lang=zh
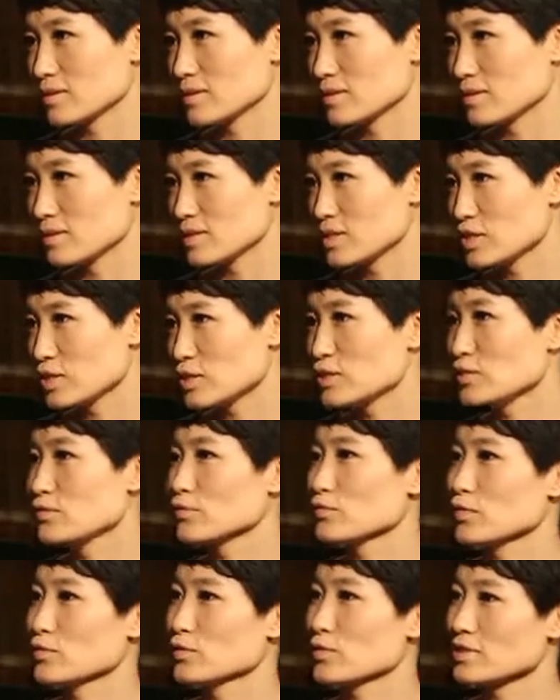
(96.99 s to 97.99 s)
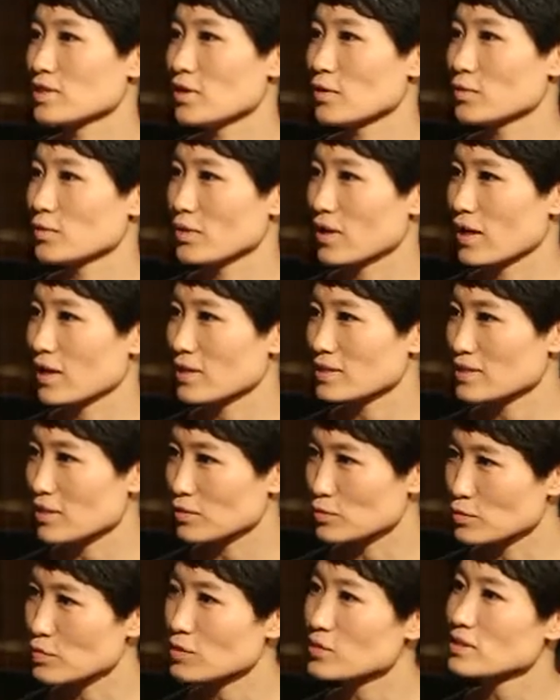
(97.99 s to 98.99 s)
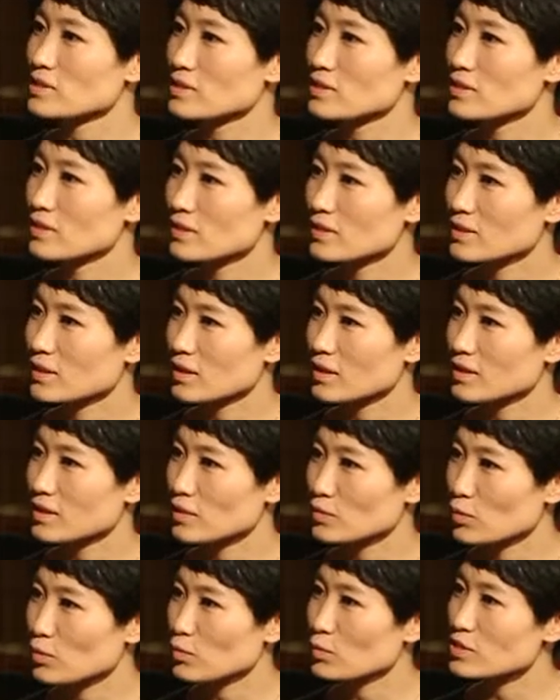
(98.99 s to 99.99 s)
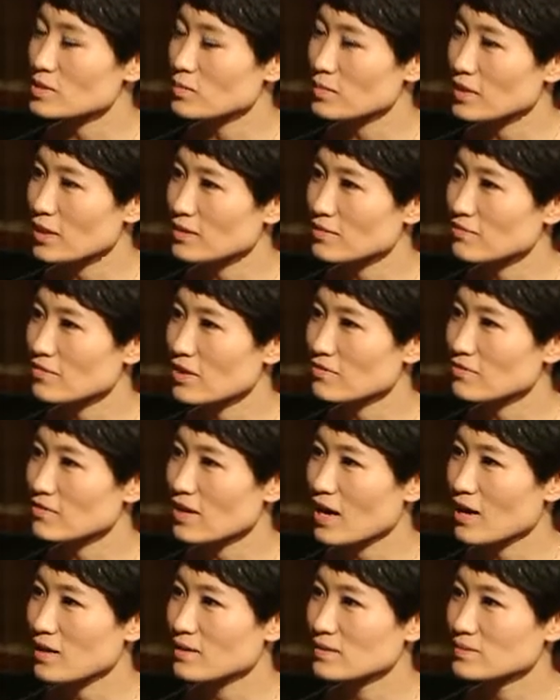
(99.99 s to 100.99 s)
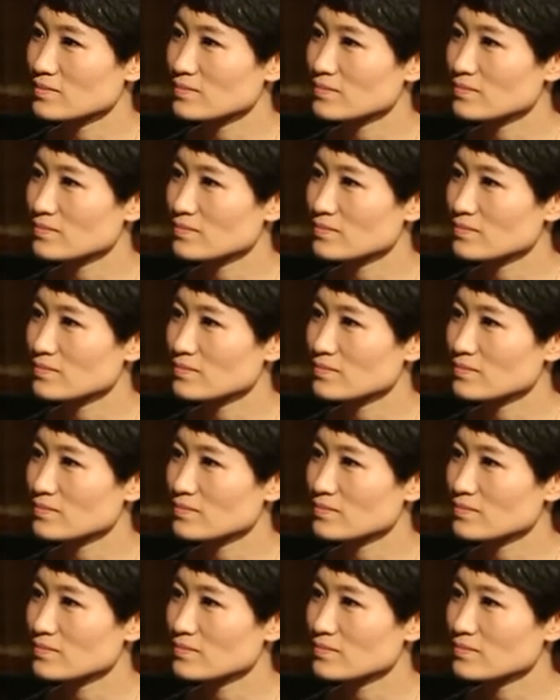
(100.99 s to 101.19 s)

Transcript: 呃，接近佛陀教育啊，想学习，那可以通过什么样的方法？